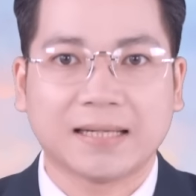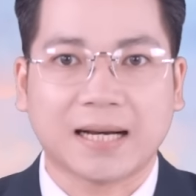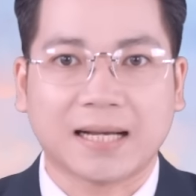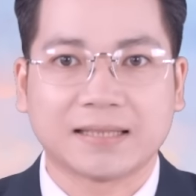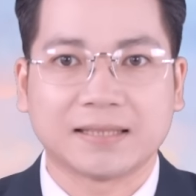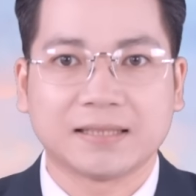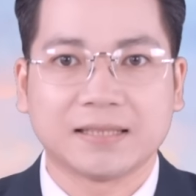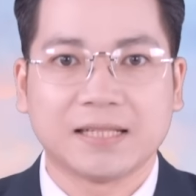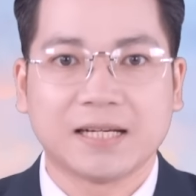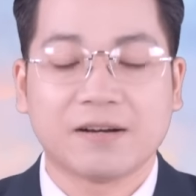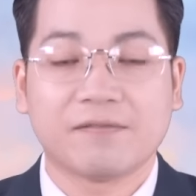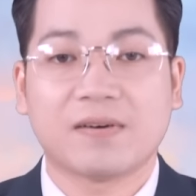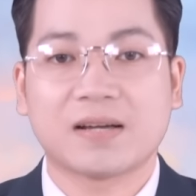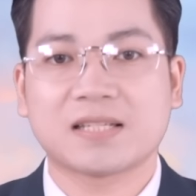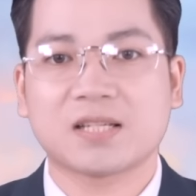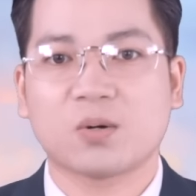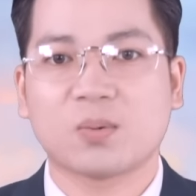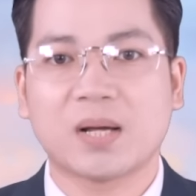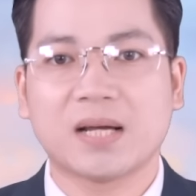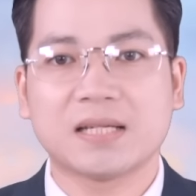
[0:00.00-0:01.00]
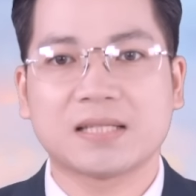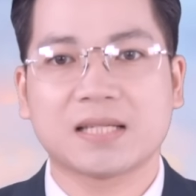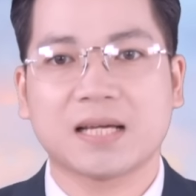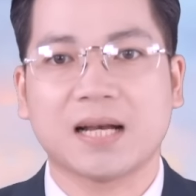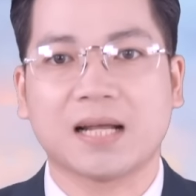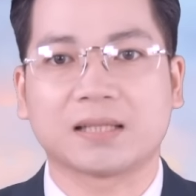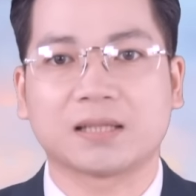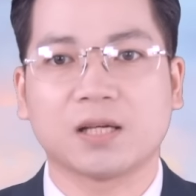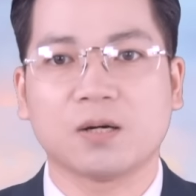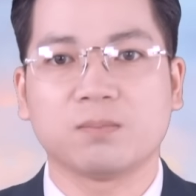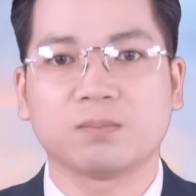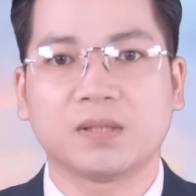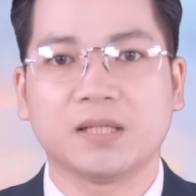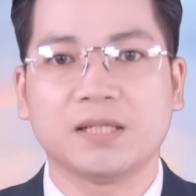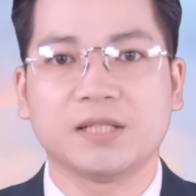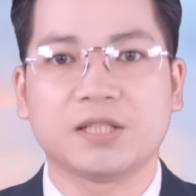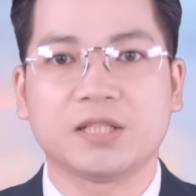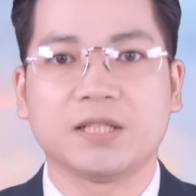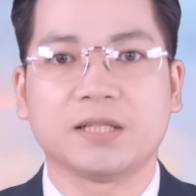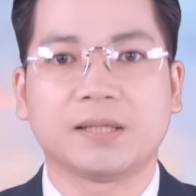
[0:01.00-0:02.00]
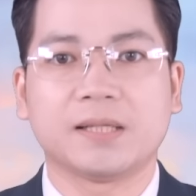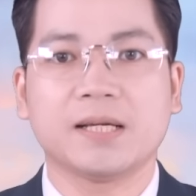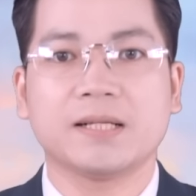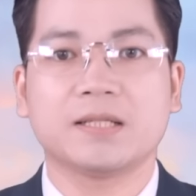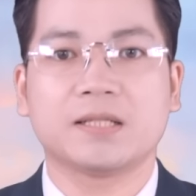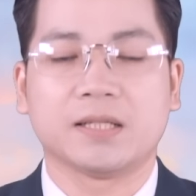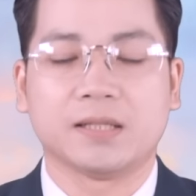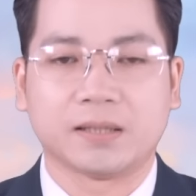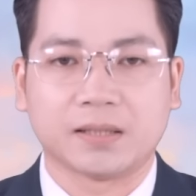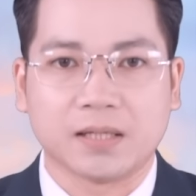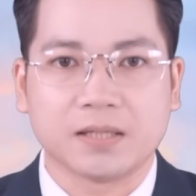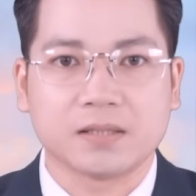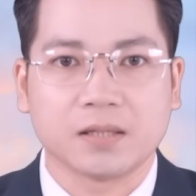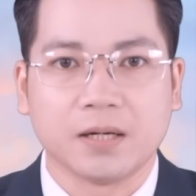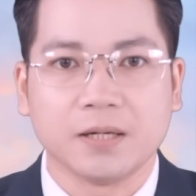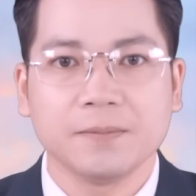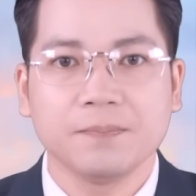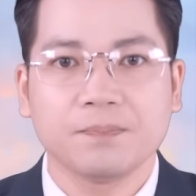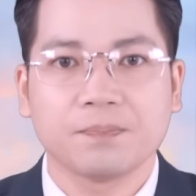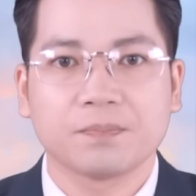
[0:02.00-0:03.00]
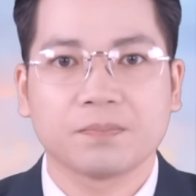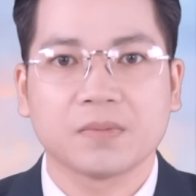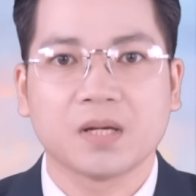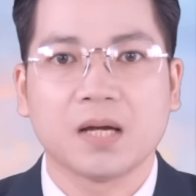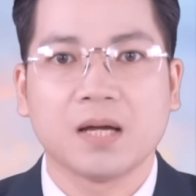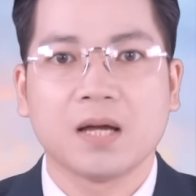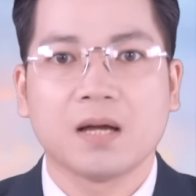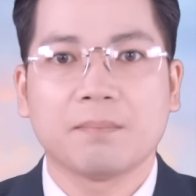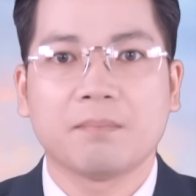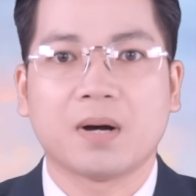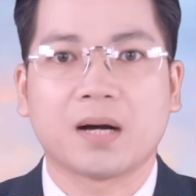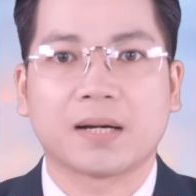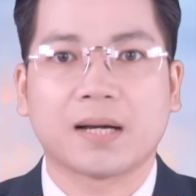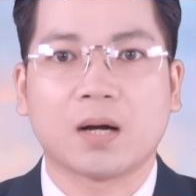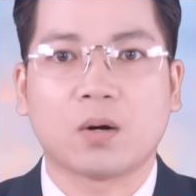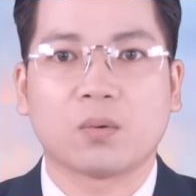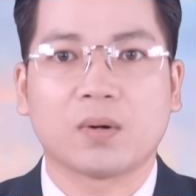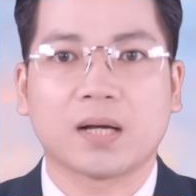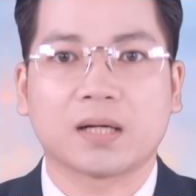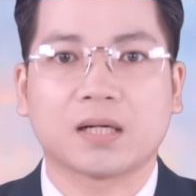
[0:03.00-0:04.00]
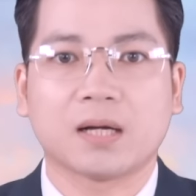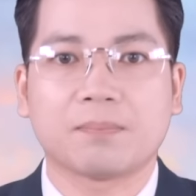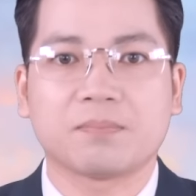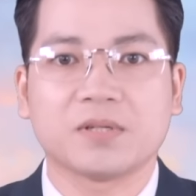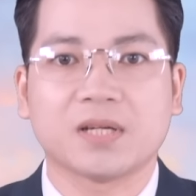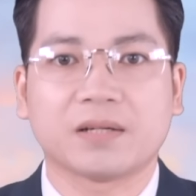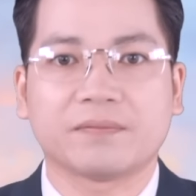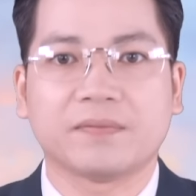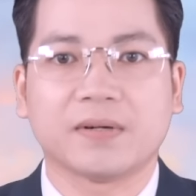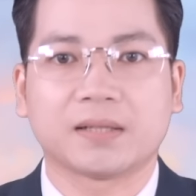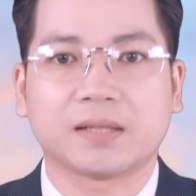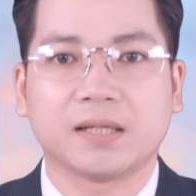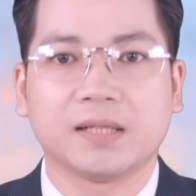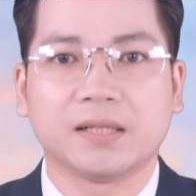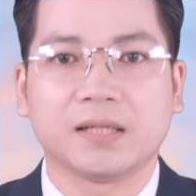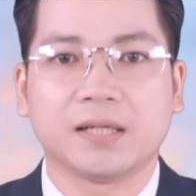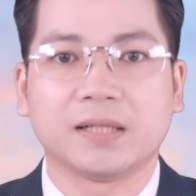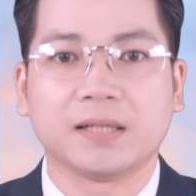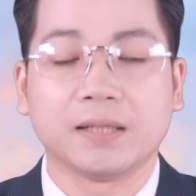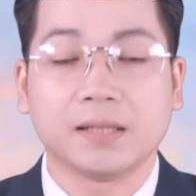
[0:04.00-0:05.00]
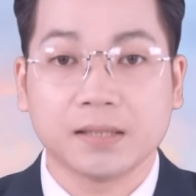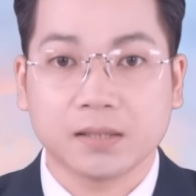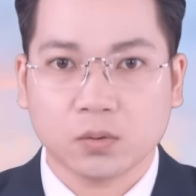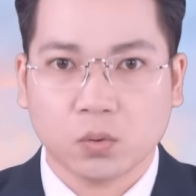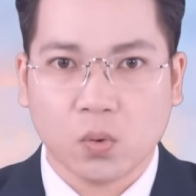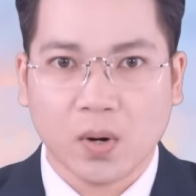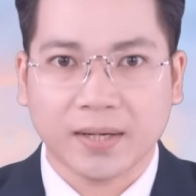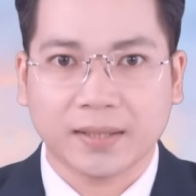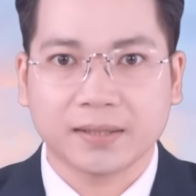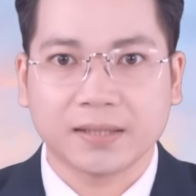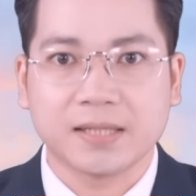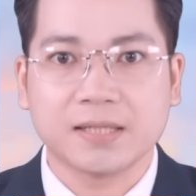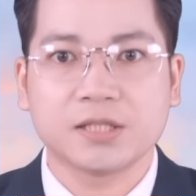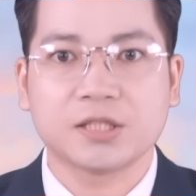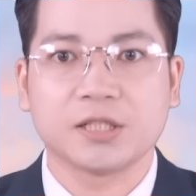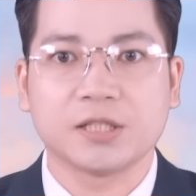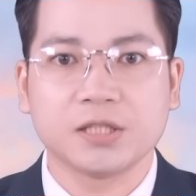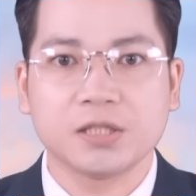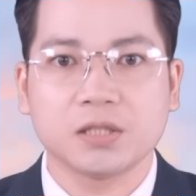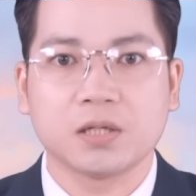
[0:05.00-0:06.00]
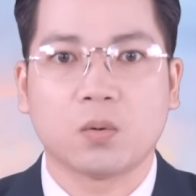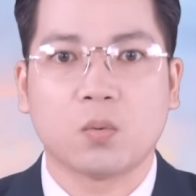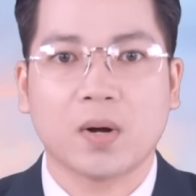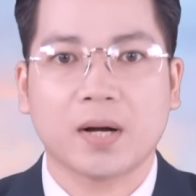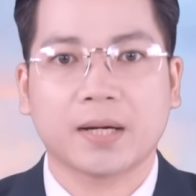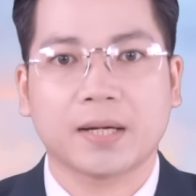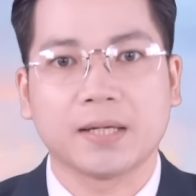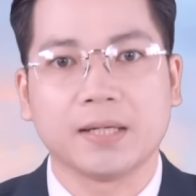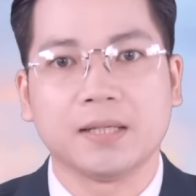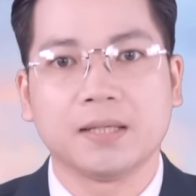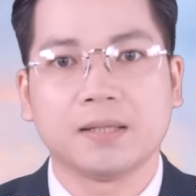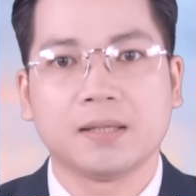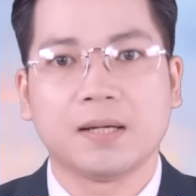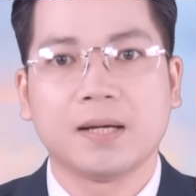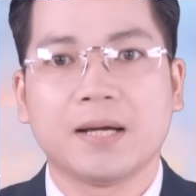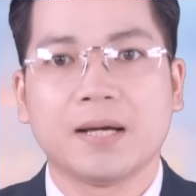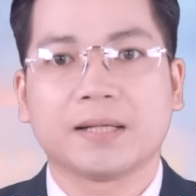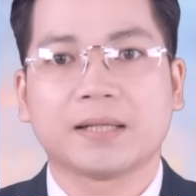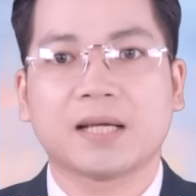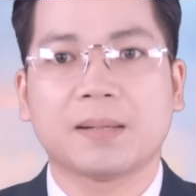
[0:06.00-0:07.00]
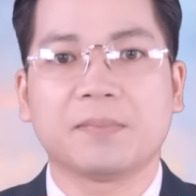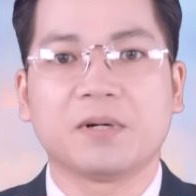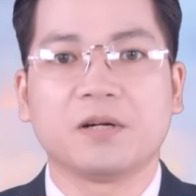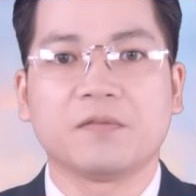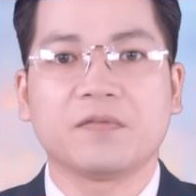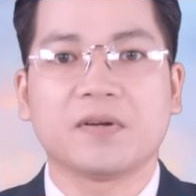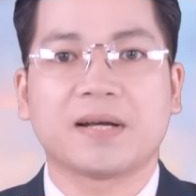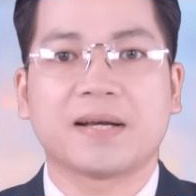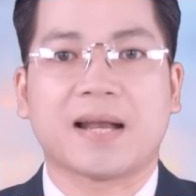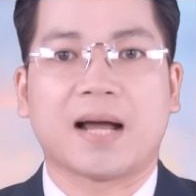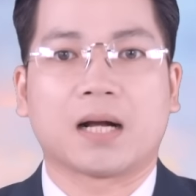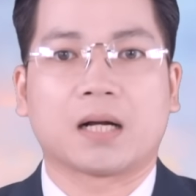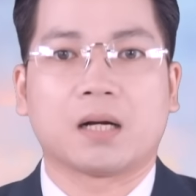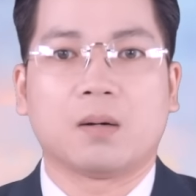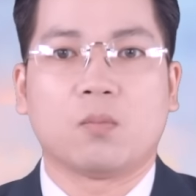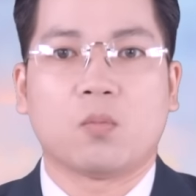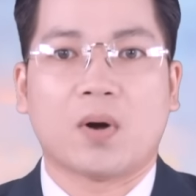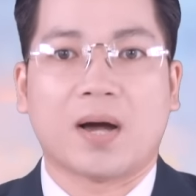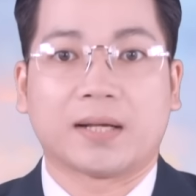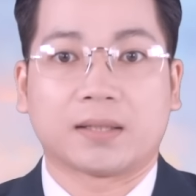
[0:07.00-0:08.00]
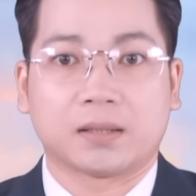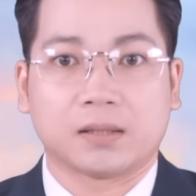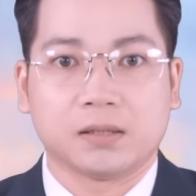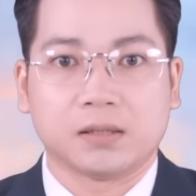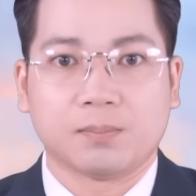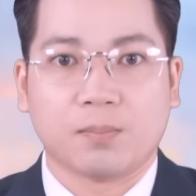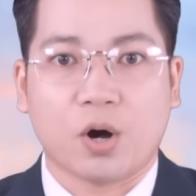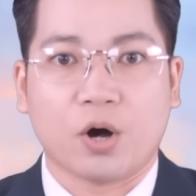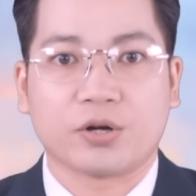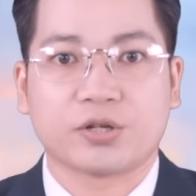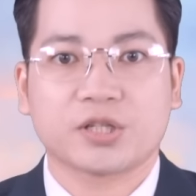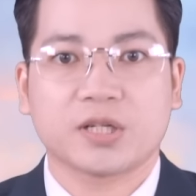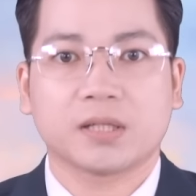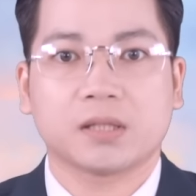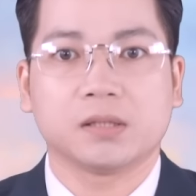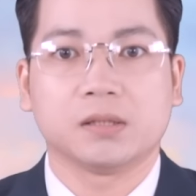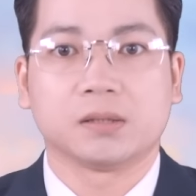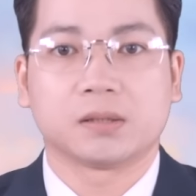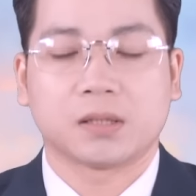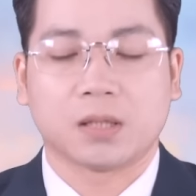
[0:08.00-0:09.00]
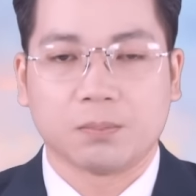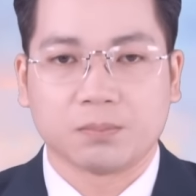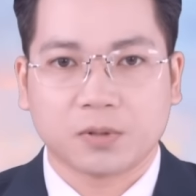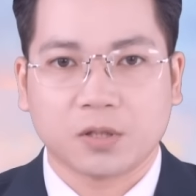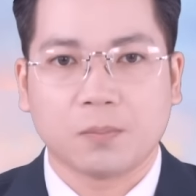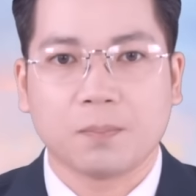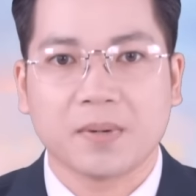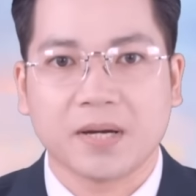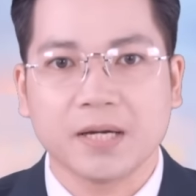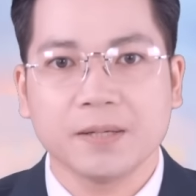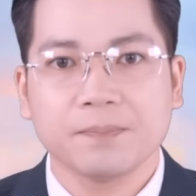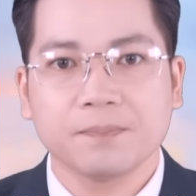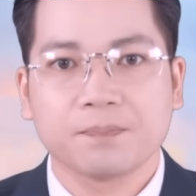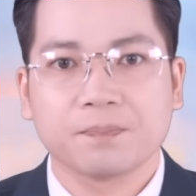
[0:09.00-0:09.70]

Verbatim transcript: lành và sau đây sẽ là thông tin chi tiết trên thế giới. Mở đầu là cập nhật về tình hình liên quan đến chính trường Hoa Kỳ. Thêm ứng viên Đảng Cộng Hòa từ bỏ tranh cử Tổng thống Mỹ.